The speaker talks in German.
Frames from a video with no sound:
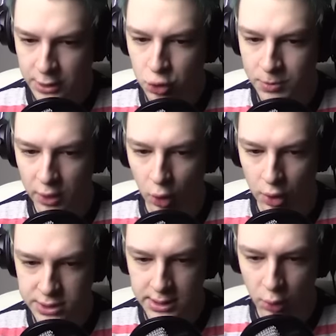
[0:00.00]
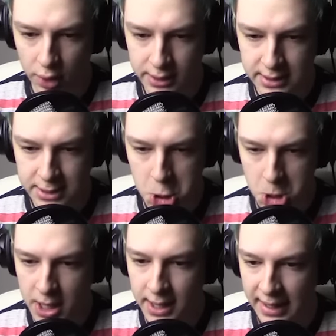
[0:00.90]
Der Typ kann auch außerordentlich
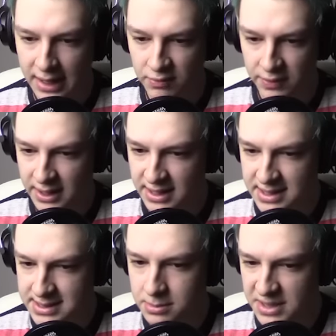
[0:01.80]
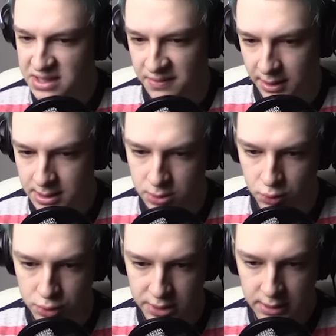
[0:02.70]
schnell rennen. Vielleicht geht es dem deswegen nicht so
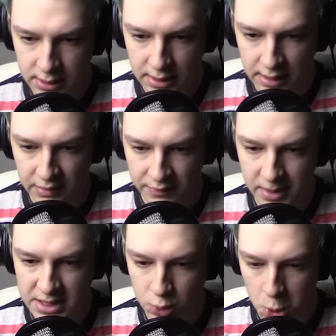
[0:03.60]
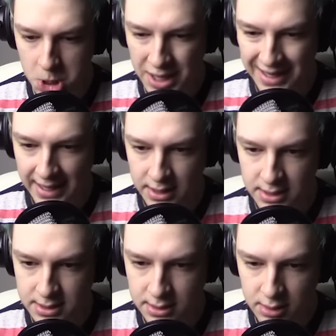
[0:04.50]
gut. Weil wenn man so schnell
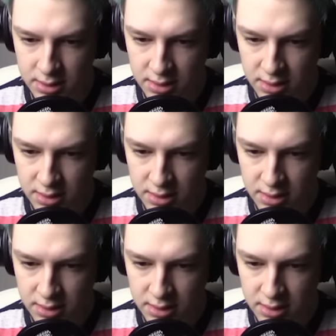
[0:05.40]
rennt...